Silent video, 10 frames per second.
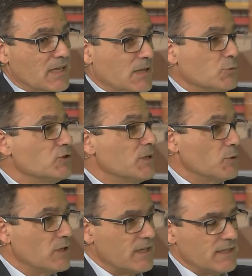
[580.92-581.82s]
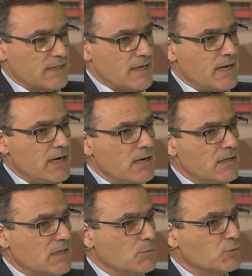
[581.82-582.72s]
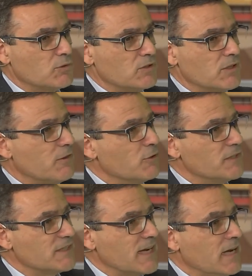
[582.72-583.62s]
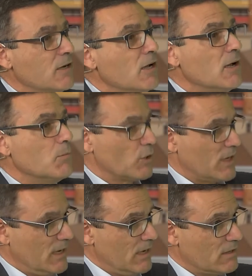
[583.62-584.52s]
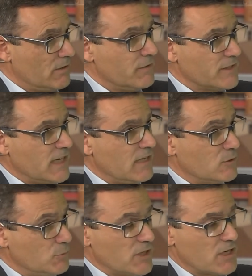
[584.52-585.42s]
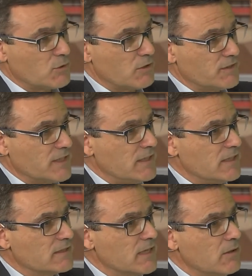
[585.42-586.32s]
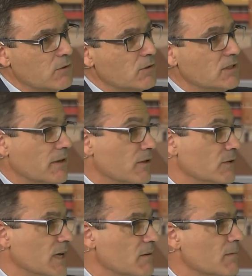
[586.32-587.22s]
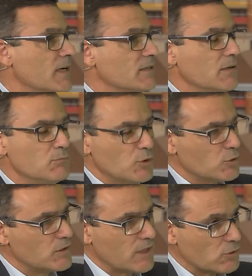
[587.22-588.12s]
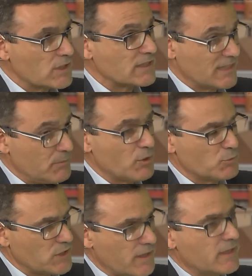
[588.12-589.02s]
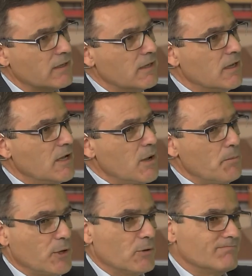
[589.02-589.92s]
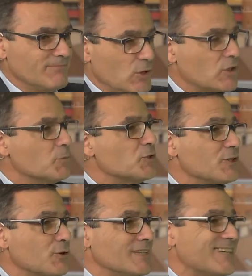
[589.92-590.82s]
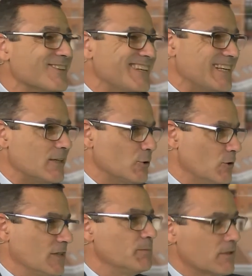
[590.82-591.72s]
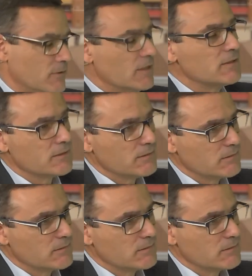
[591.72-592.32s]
tenemos un SEPRONA central, tenemos un servicio fiscal, porque el servicio fiscal somos el resguardo fiscal del Estado, intervención de armas, hay un montón de cosas que sí podemos hacer pero no tenemos ese contacto directo con las personas.